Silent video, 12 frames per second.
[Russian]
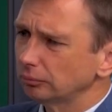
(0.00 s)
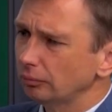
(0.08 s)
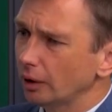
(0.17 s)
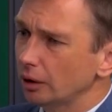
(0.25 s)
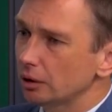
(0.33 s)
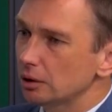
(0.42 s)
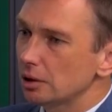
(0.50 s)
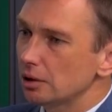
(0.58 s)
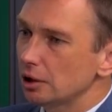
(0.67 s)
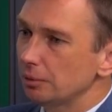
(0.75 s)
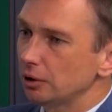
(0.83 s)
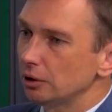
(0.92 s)
к этой
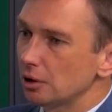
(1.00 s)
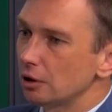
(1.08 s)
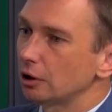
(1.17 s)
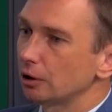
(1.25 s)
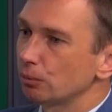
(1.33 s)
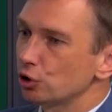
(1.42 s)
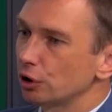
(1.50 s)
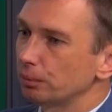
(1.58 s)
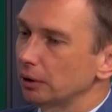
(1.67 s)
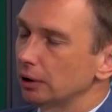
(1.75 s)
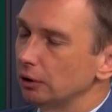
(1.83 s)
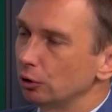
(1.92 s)
системе, и действительно можно
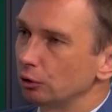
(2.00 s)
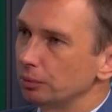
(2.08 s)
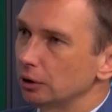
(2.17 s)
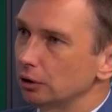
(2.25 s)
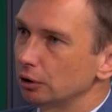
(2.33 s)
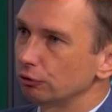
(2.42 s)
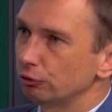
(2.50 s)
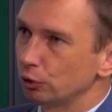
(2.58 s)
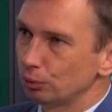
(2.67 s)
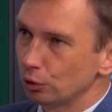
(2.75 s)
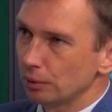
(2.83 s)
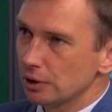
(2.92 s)
подать документы в
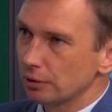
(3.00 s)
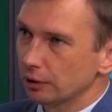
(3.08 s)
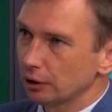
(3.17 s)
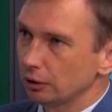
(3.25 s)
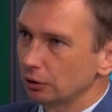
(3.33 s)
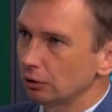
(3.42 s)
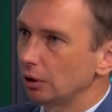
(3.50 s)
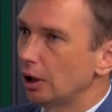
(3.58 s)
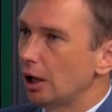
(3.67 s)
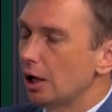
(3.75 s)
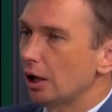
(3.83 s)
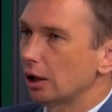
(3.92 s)
любую образовательную
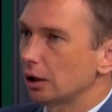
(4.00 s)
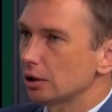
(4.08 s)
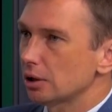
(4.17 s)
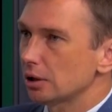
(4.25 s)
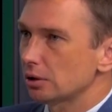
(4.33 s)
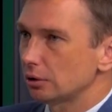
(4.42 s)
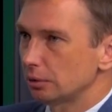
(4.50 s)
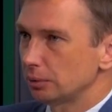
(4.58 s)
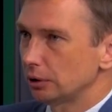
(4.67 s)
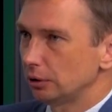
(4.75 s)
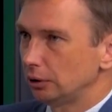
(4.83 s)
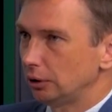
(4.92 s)
организацию, где бы
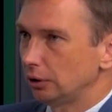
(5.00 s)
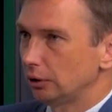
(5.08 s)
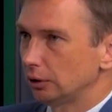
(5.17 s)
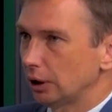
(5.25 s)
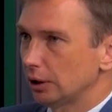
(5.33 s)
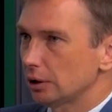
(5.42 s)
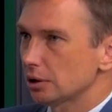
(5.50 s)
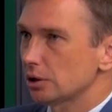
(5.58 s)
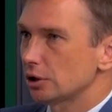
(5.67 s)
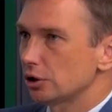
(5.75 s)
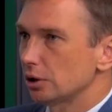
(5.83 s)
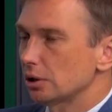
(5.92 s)
ты ни
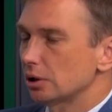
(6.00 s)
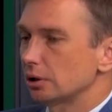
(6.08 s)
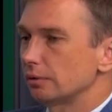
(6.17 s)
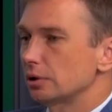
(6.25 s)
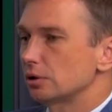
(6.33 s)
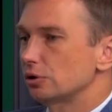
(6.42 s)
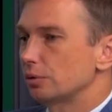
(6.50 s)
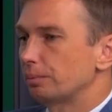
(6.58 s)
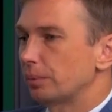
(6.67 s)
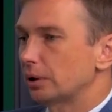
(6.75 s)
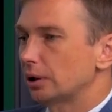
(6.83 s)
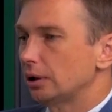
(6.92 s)
находился, через соответствующий
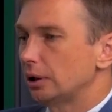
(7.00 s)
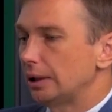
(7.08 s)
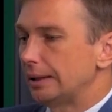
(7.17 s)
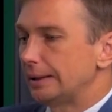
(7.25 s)
портал.